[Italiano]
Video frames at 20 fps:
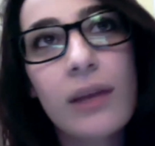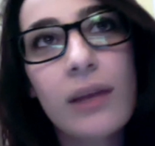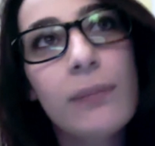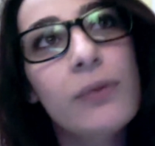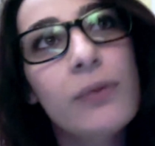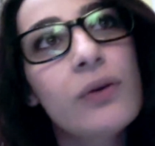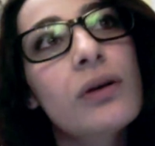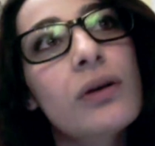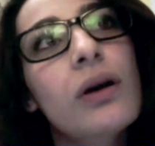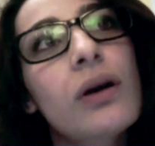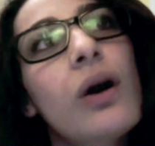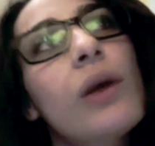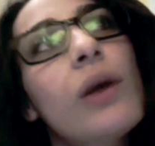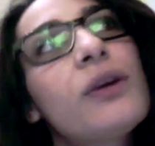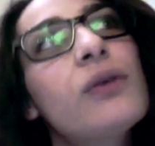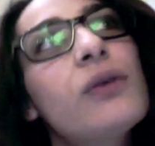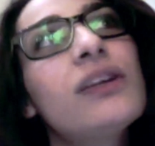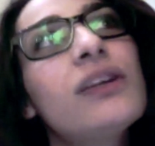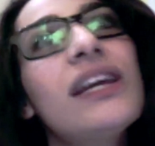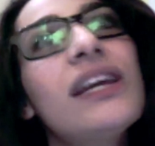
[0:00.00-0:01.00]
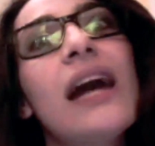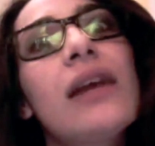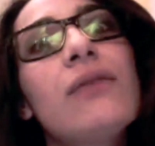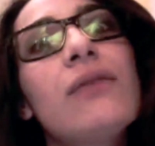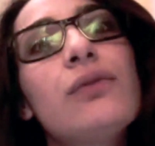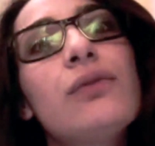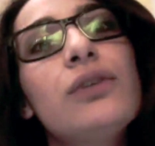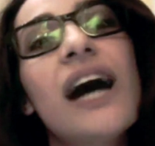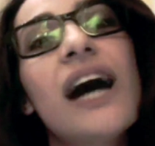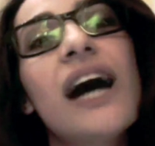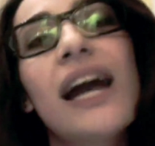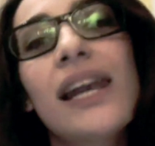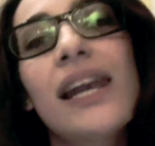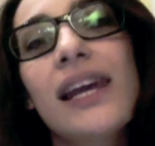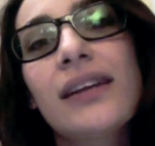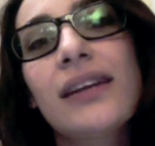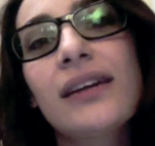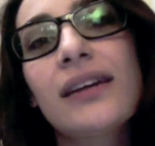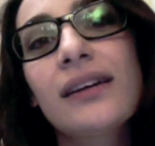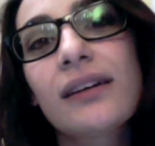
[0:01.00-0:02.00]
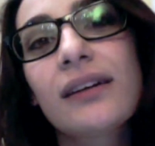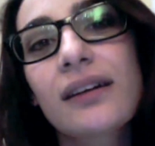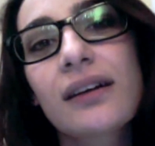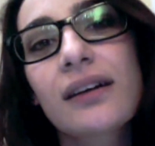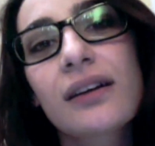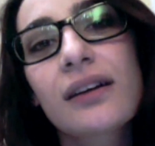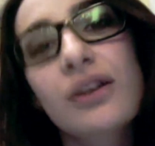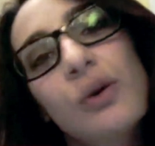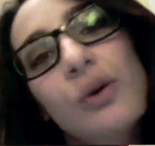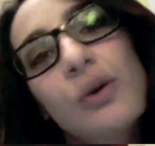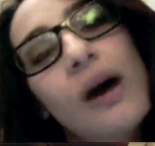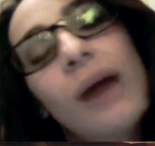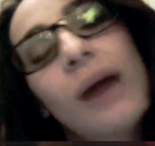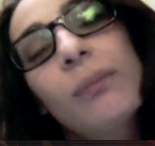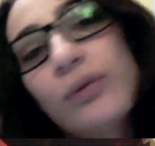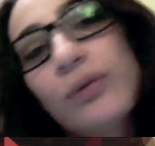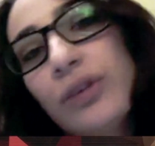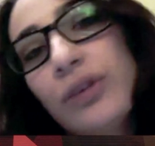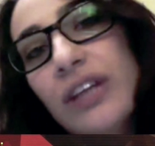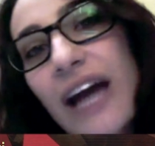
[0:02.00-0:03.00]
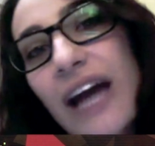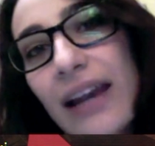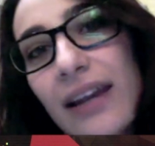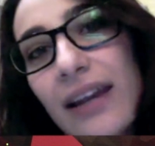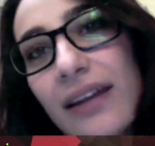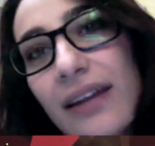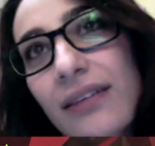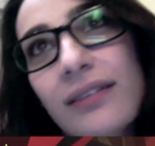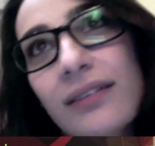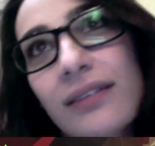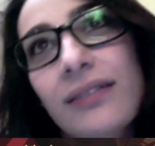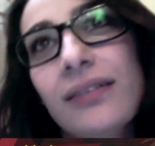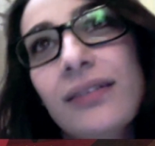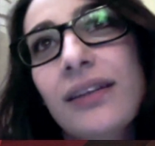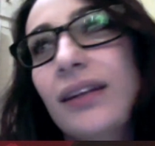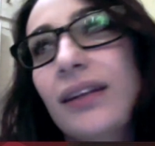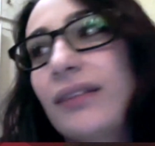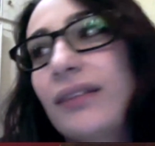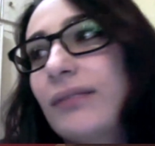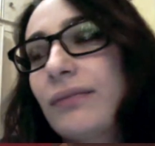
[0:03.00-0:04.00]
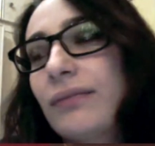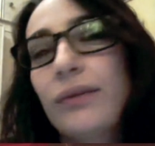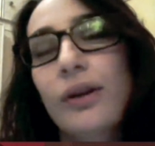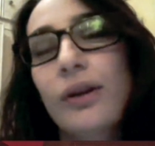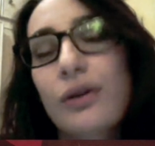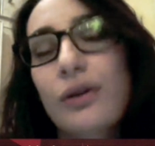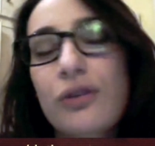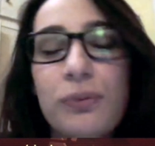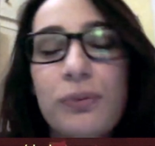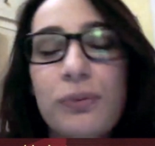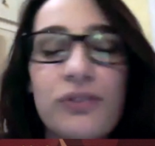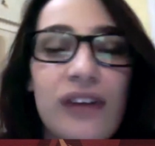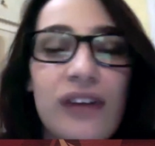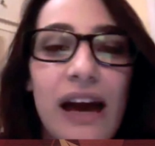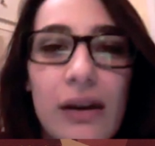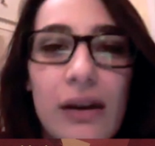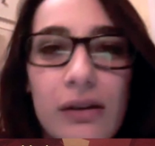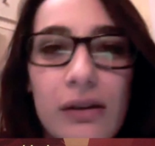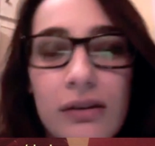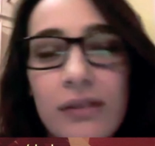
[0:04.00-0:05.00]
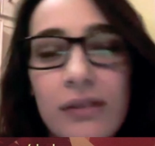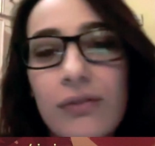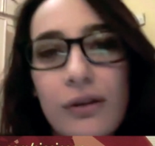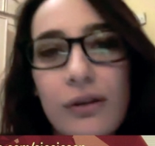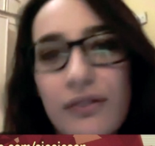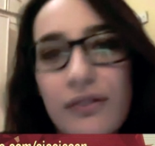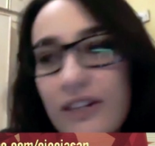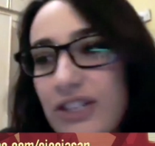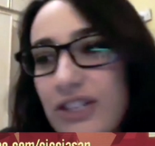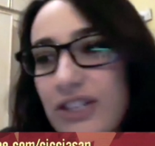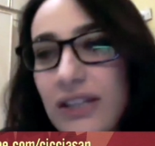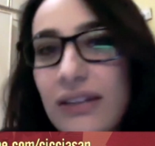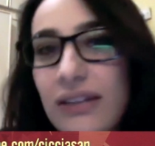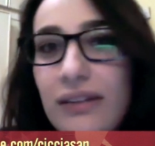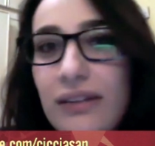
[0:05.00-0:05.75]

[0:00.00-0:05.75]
mio comico ideale è Woody Allen io amo Woody Allen, e voglio sposarlo e voglio farci tanti